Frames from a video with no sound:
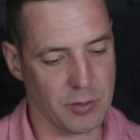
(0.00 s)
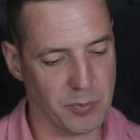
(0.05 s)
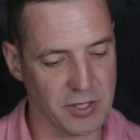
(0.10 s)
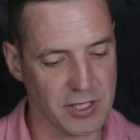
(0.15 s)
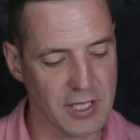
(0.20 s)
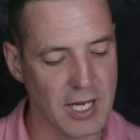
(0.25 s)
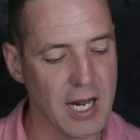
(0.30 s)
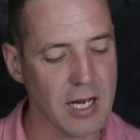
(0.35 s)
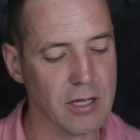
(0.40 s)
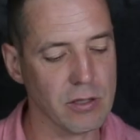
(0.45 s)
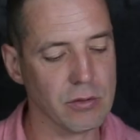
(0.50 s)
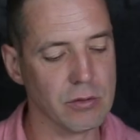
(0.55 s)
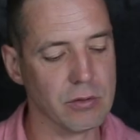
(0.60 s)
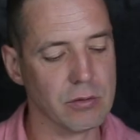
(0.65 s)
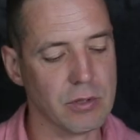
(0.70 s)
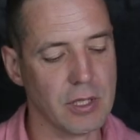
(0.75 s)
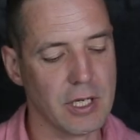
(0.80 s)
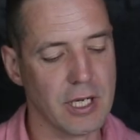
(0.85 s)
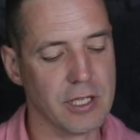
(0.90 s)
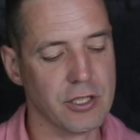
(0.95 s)

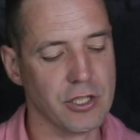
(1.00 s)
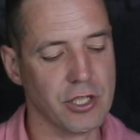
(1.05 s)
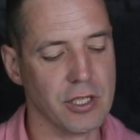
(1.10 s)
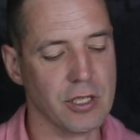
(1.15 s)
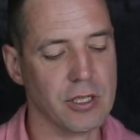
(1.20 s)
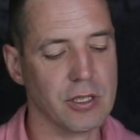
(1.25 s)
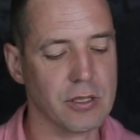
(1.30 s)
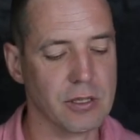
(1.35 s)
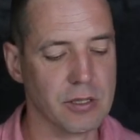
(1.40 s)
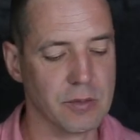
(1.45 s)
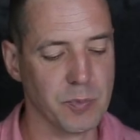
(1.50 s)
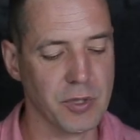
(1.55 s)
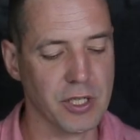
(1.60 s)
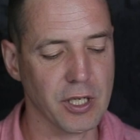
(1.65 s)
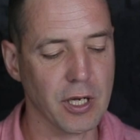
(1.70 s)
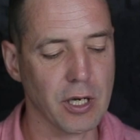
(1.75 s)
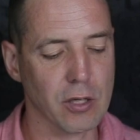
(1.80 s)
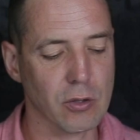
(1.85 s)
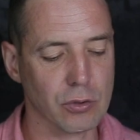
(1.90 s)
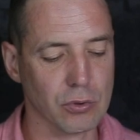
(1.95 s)
капитальную, а через
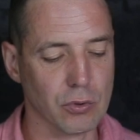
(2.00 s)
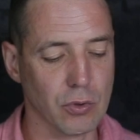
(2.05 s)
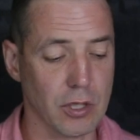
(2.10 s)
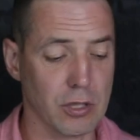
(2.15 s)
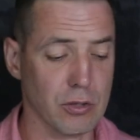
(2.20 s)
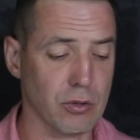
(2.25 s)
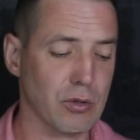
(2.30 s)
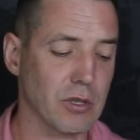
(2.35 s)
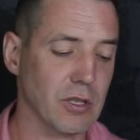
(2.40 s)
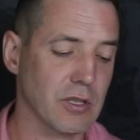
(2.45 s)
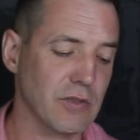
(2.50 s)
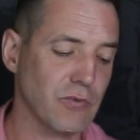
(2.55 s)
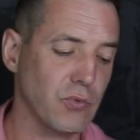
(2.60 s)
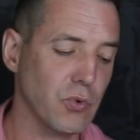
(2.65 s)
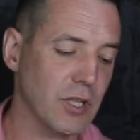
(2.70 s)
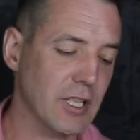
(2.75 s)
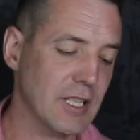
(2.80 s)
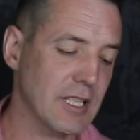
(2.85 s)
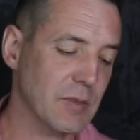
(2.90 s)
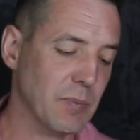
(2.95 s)
перегородку, которая звуки